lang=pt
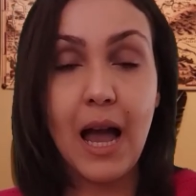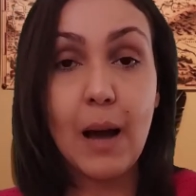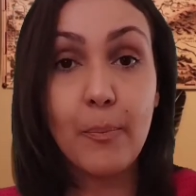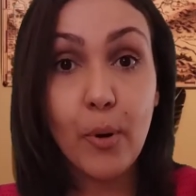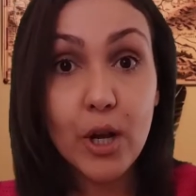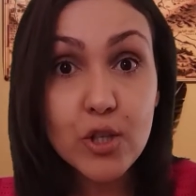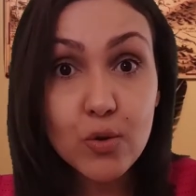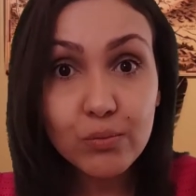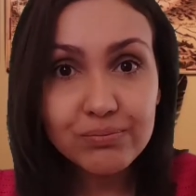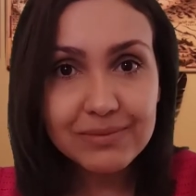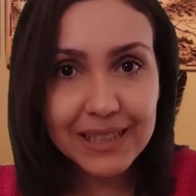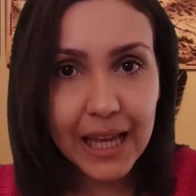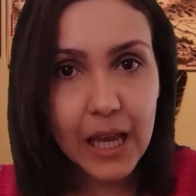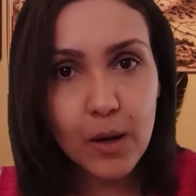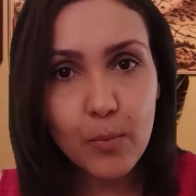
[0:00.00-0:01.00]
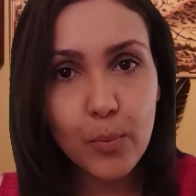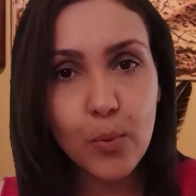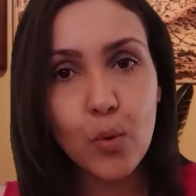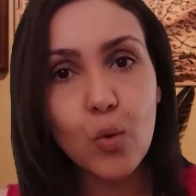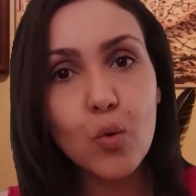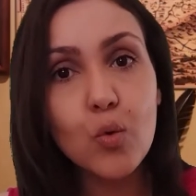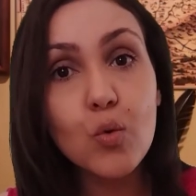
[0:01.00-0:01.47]
Após um
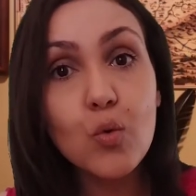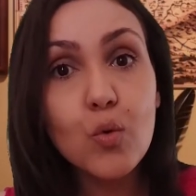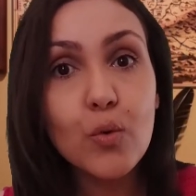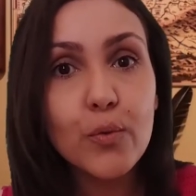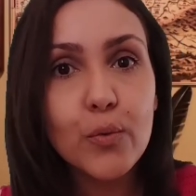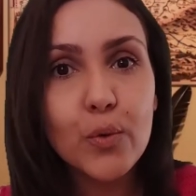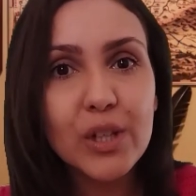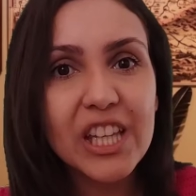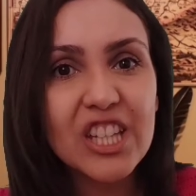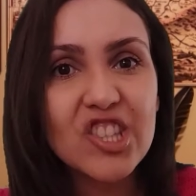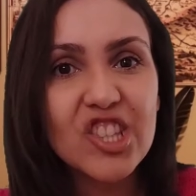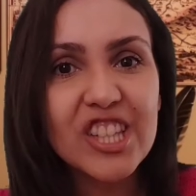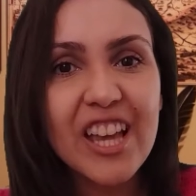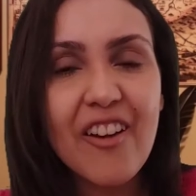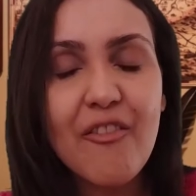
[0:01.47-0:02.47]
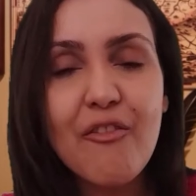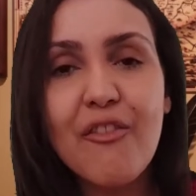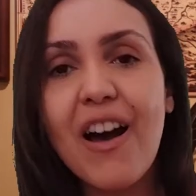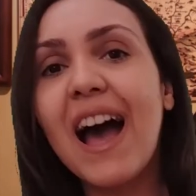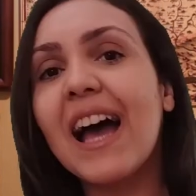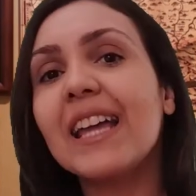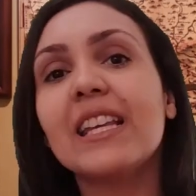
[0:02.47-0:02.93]
tempo, o UFO, que tinha
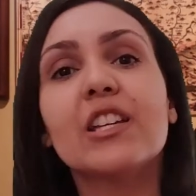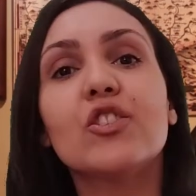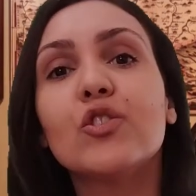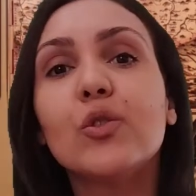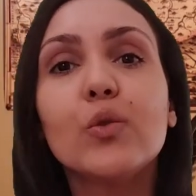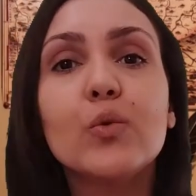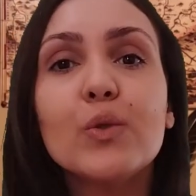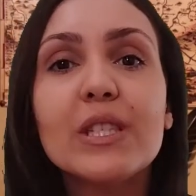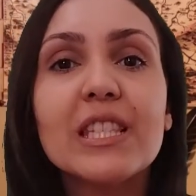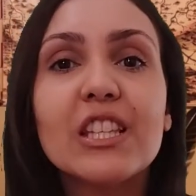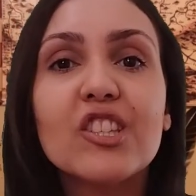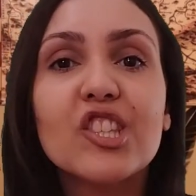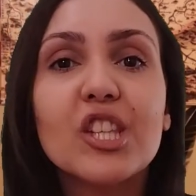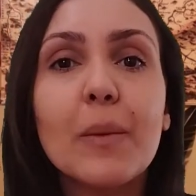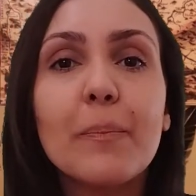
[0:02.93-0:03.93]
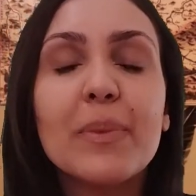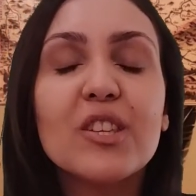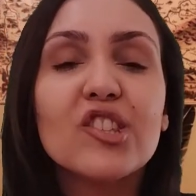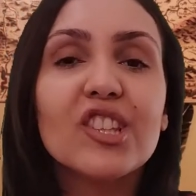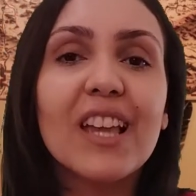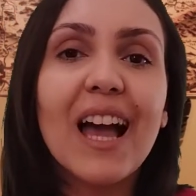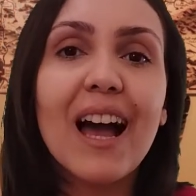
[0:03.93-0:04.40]
várias luzes que
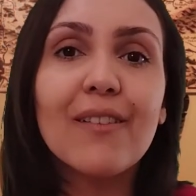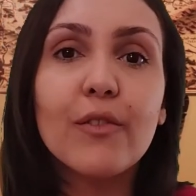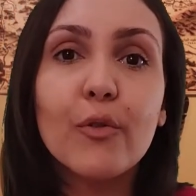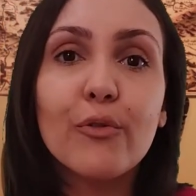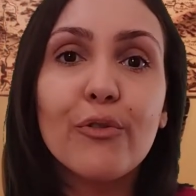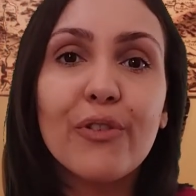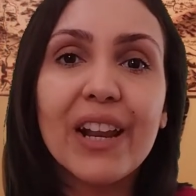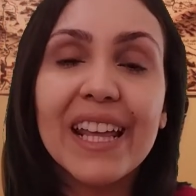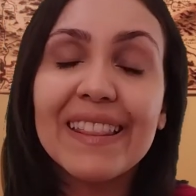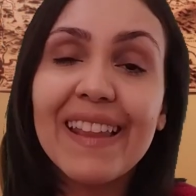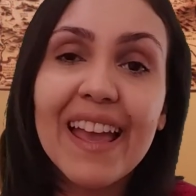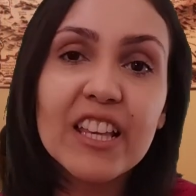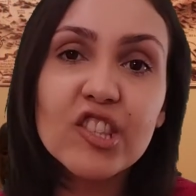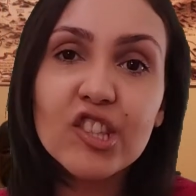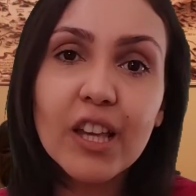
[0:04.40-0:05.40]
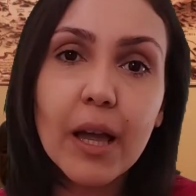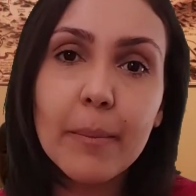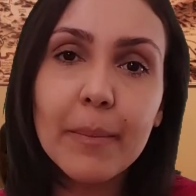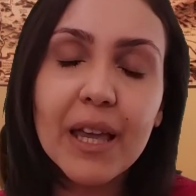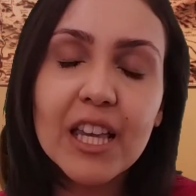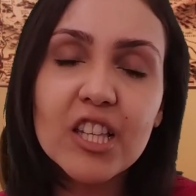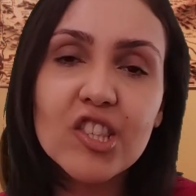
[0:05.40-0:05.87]
piscavam
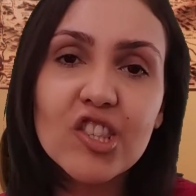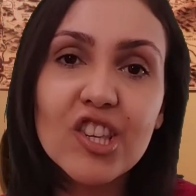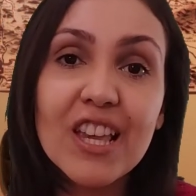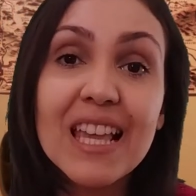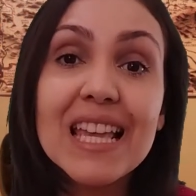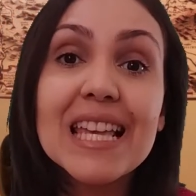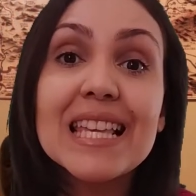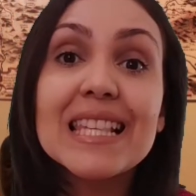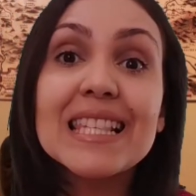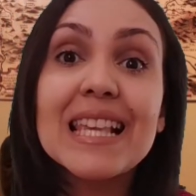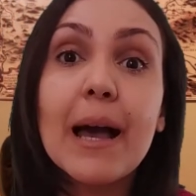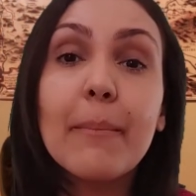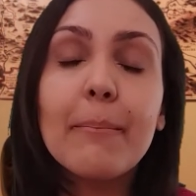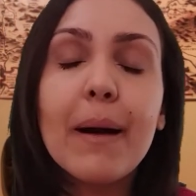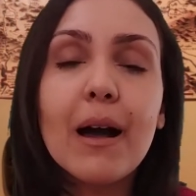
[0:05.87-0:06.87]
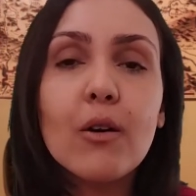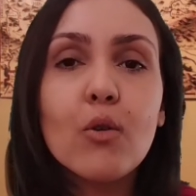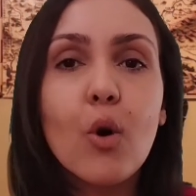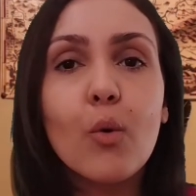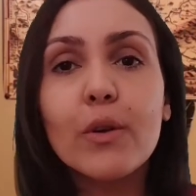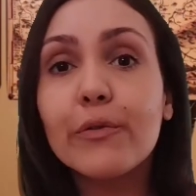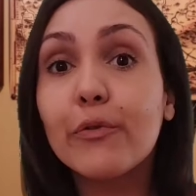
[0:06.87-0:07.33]
freneticamente, se
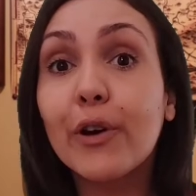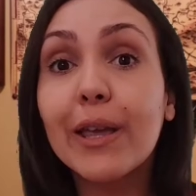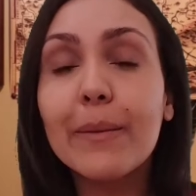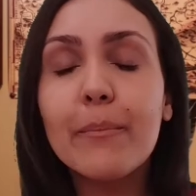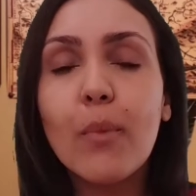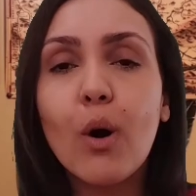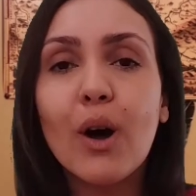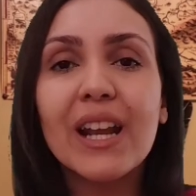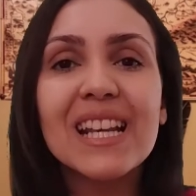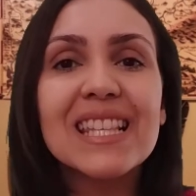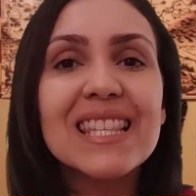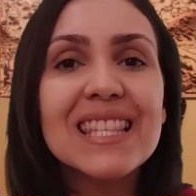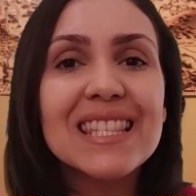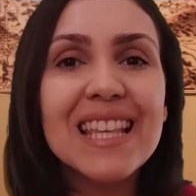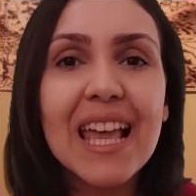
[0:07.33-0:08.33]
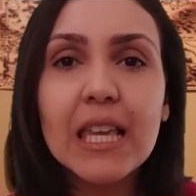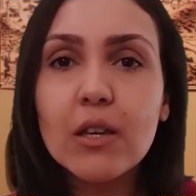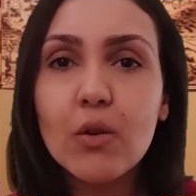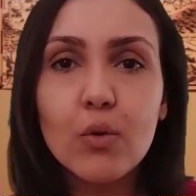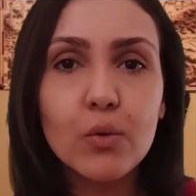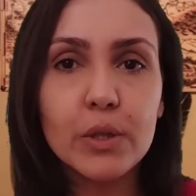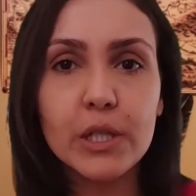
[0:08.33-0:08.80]
apagou e foi embora
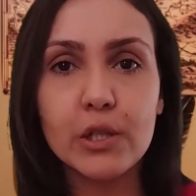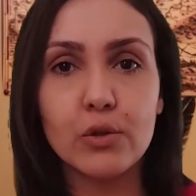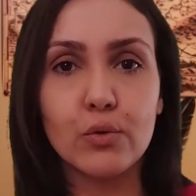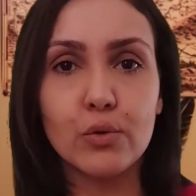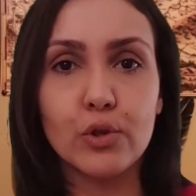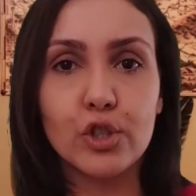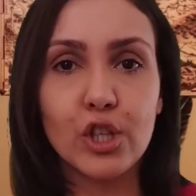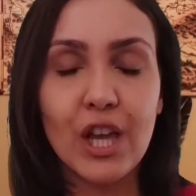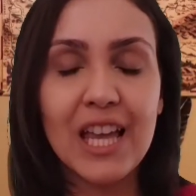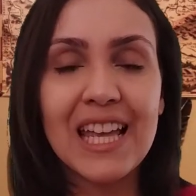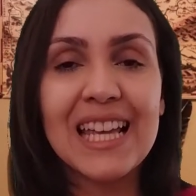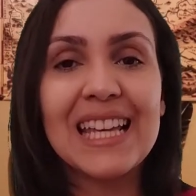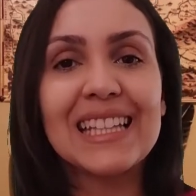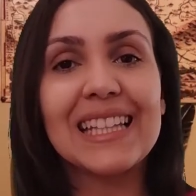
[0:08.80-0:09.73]
sem ruídos.